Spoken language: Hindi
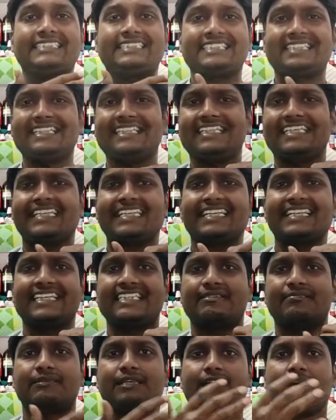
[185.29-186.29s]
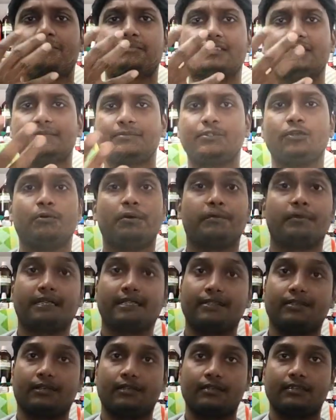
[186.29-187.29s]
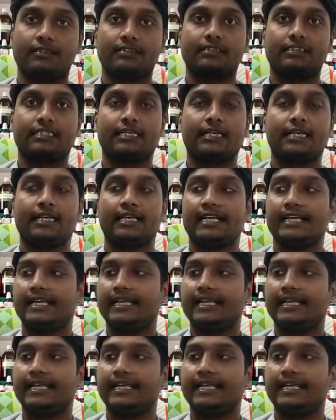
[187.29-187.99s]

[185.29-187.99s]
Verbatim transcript: स्किन के केस में हम सभी होम्योपैथ डॉक्टर्स का